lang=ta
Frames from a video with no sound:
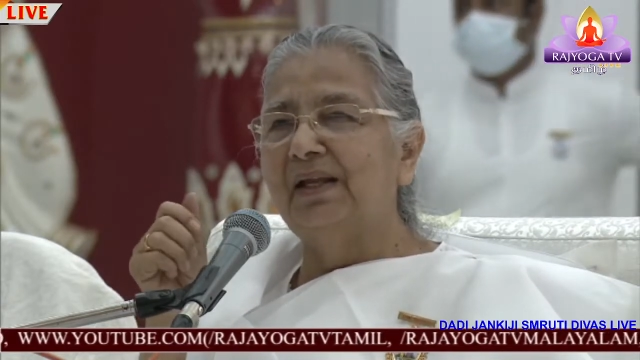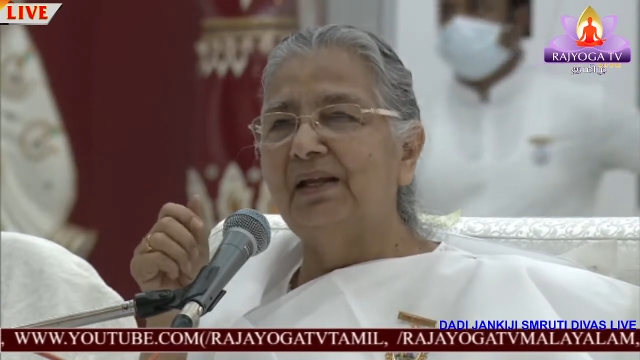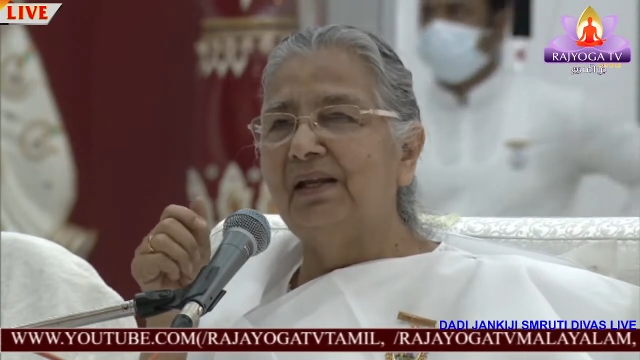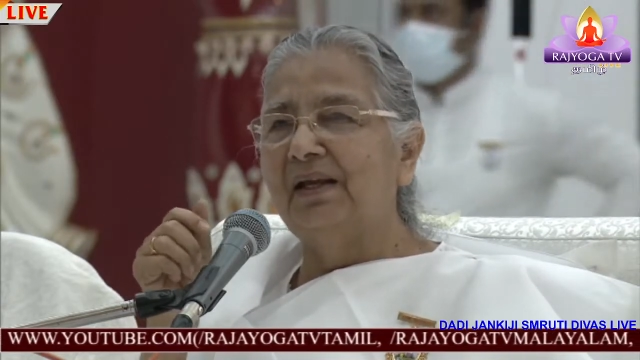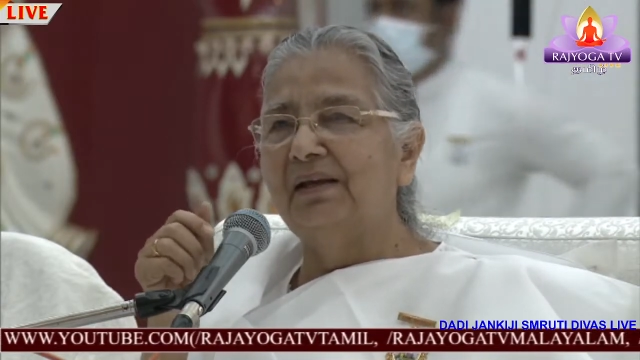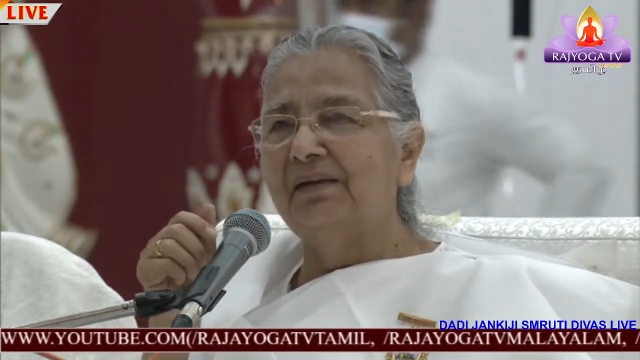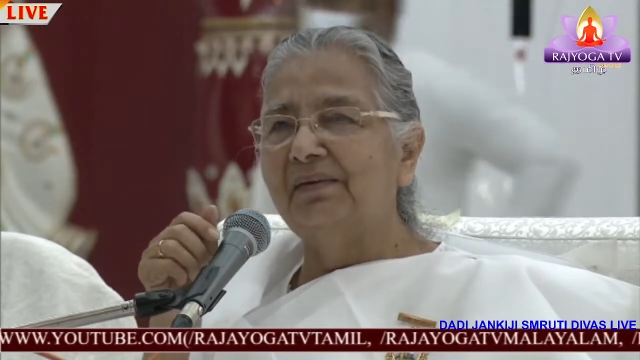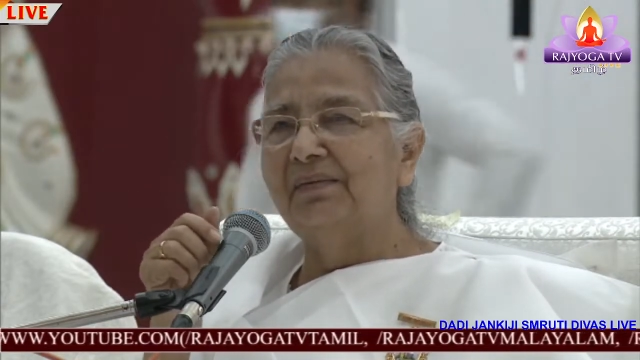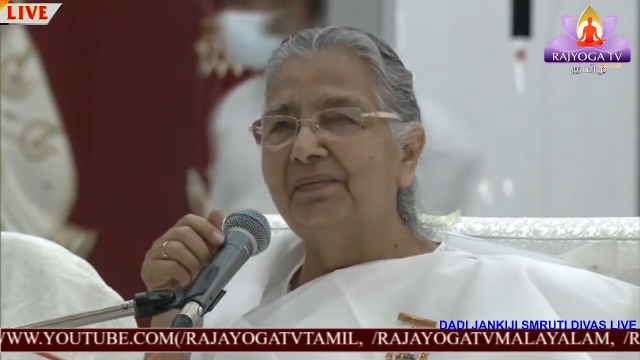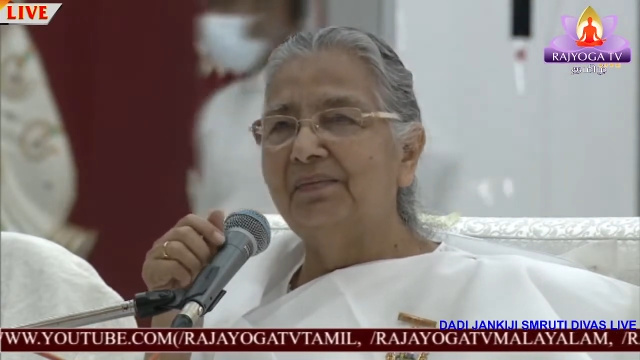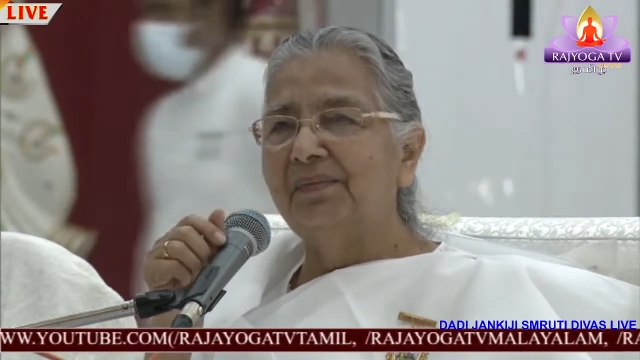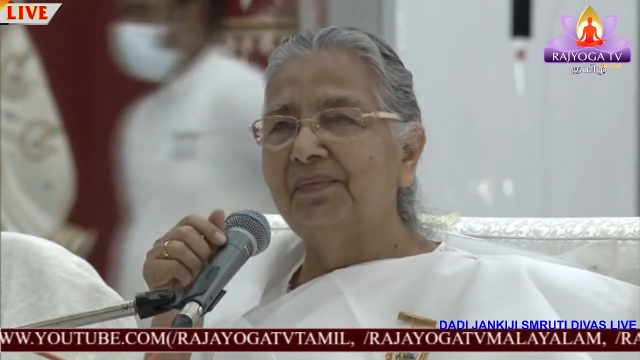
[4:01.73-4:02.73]
அப்போ
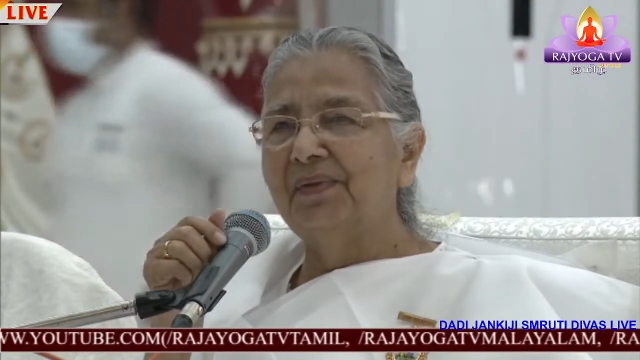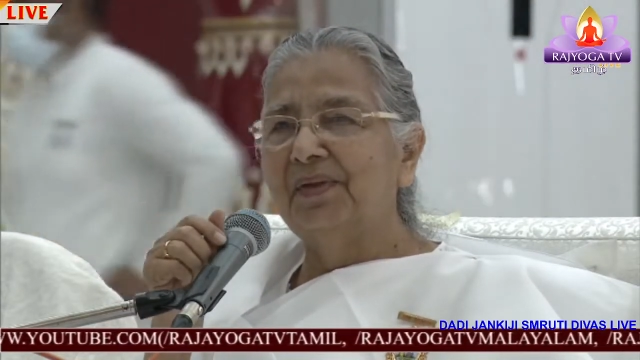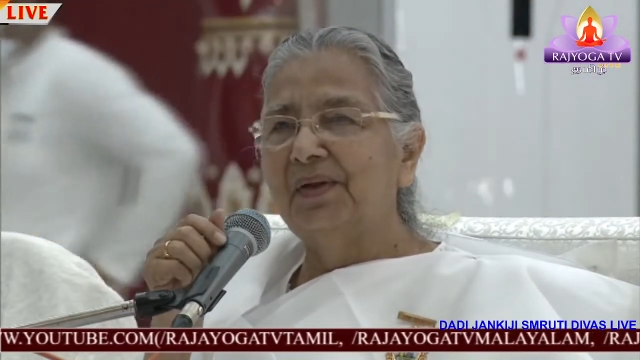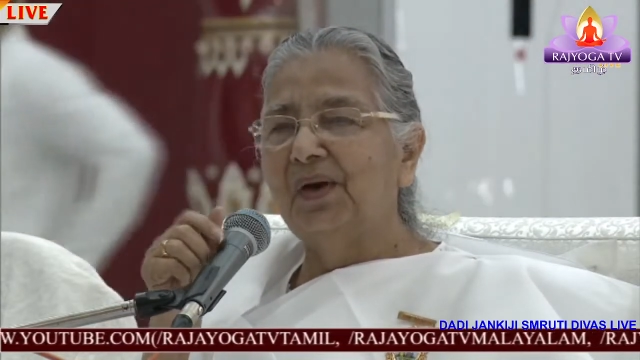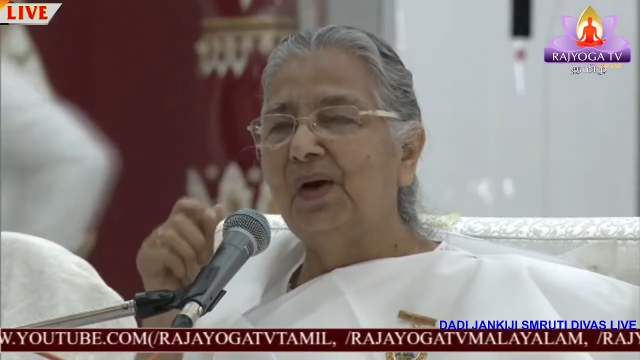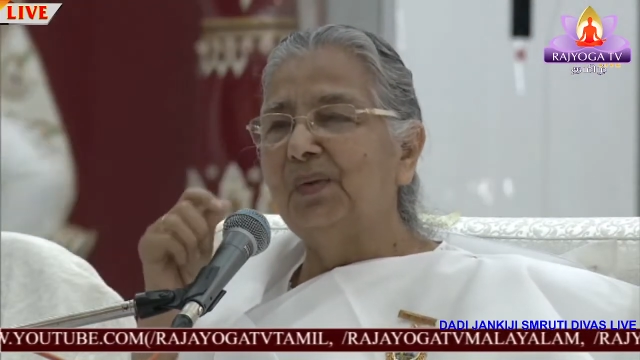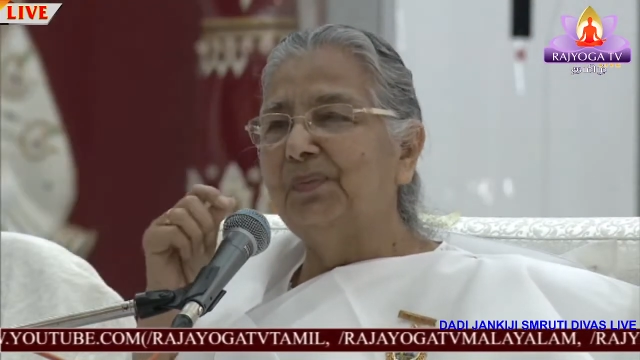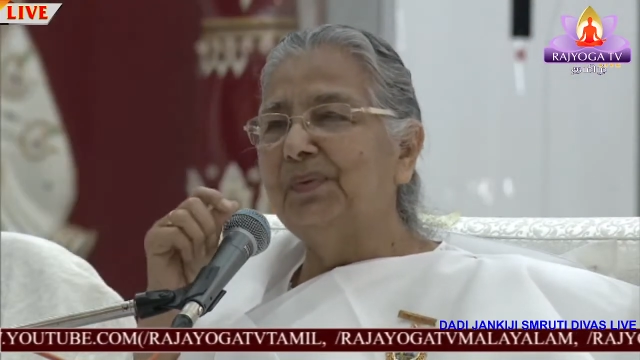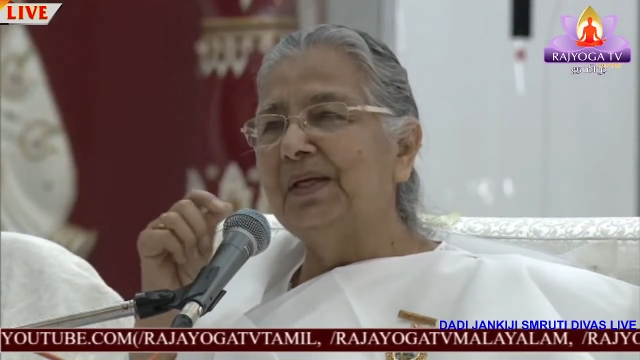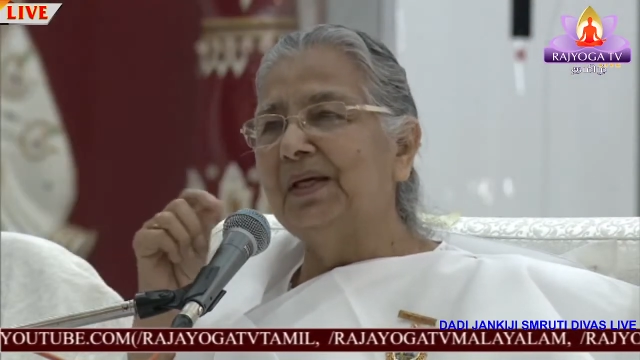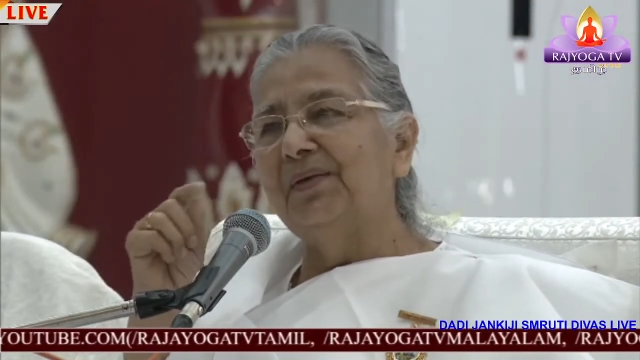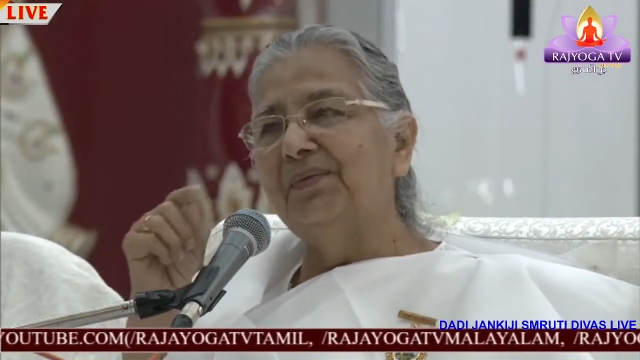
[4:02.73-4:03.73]
தாதி திரும்பவும் தீர்த்தம்
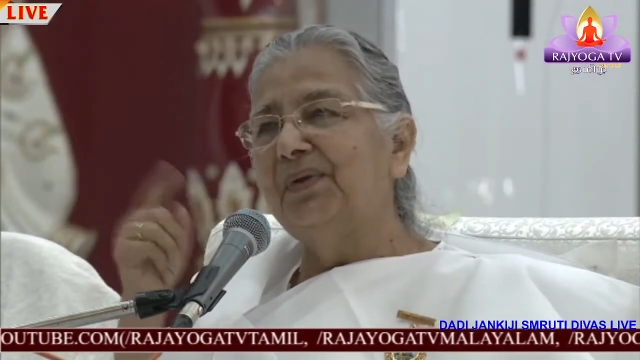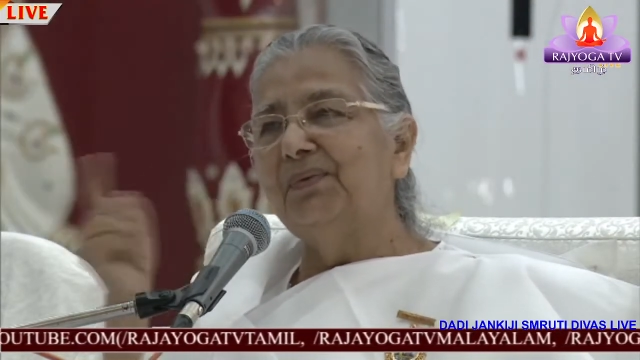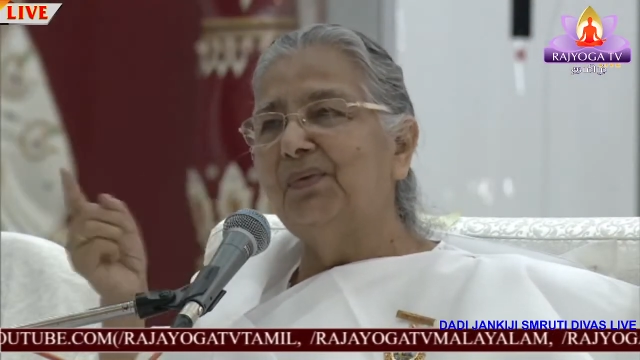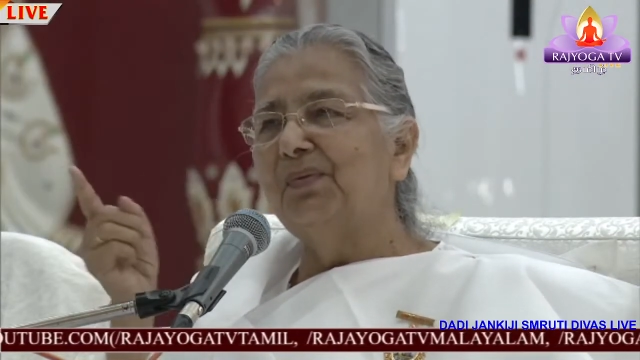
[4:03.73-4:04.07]
கொடுத்தாங்க